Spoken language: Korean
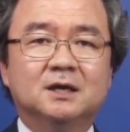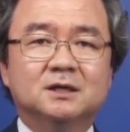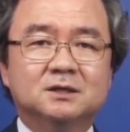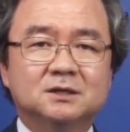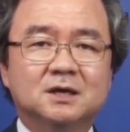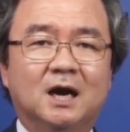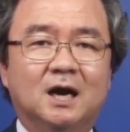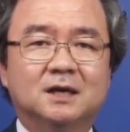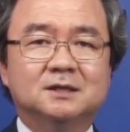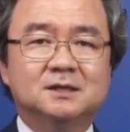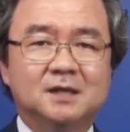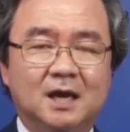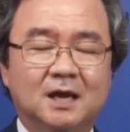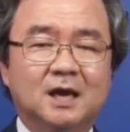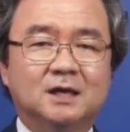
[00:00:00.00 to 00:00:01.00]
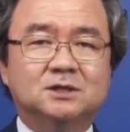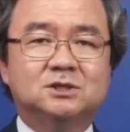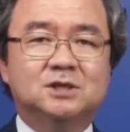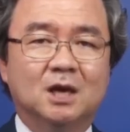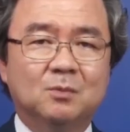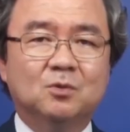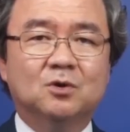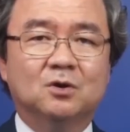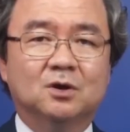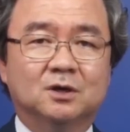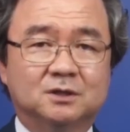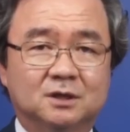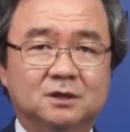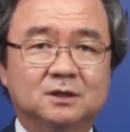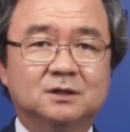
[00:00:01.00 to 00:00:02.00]
그가 내게 재물을
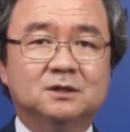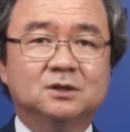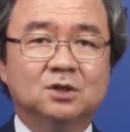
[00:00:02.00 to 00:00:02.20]
얻을